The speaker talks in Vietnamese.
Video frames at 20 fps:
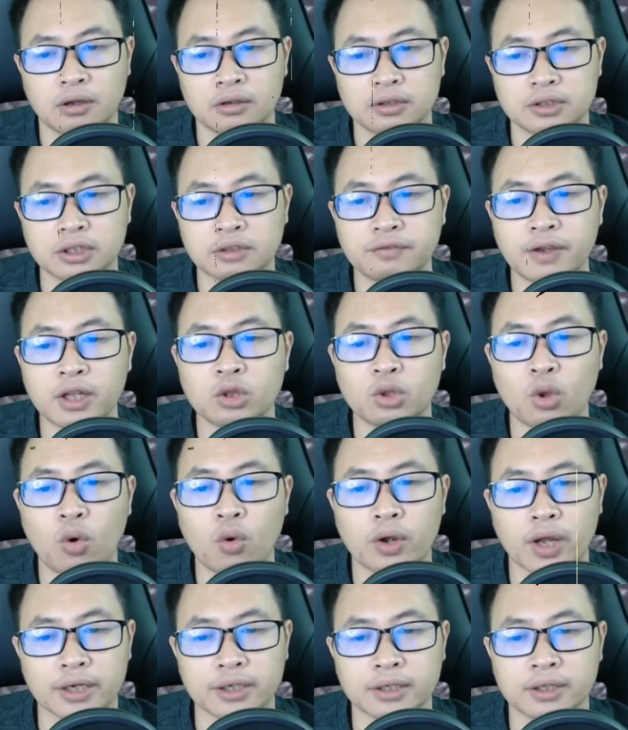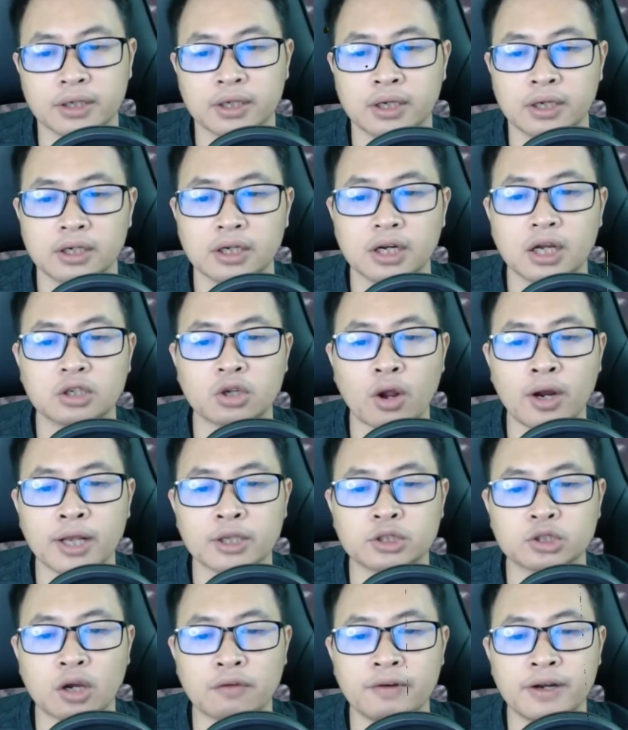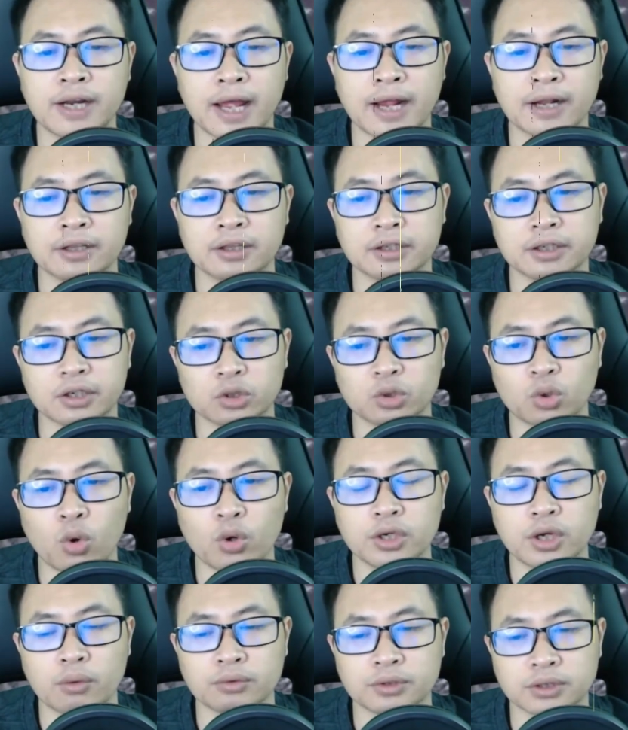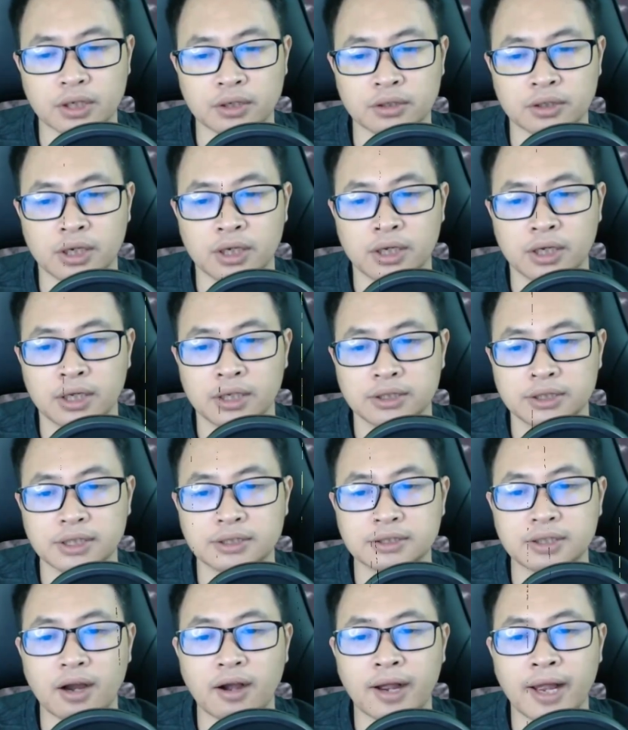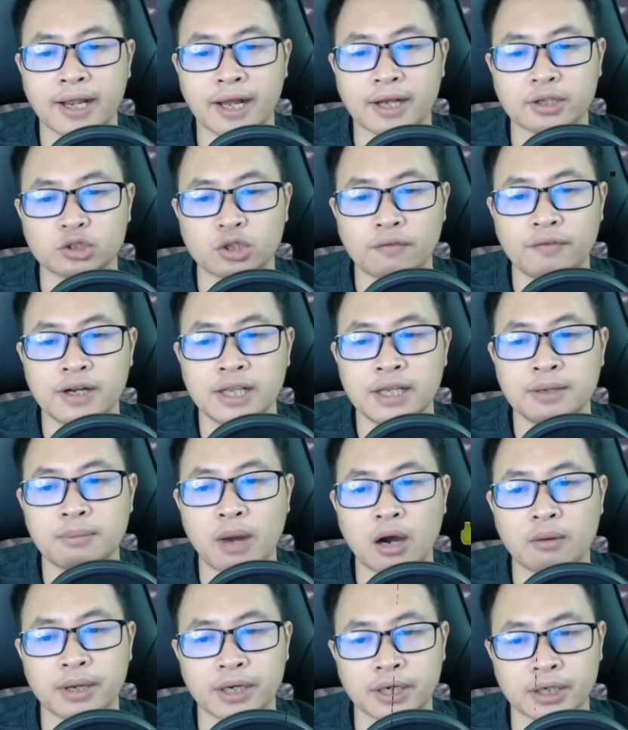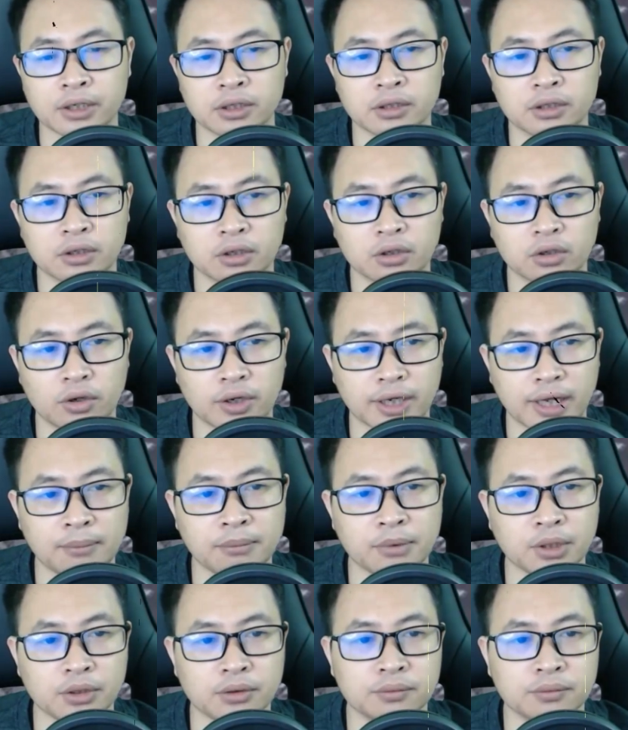Chữ viết thô kệch Đừng nói là so với đệ tử Thôi Đông Sơn Chỉ sợ ngay cả so với Lý Bảo Bình Còn kém hơn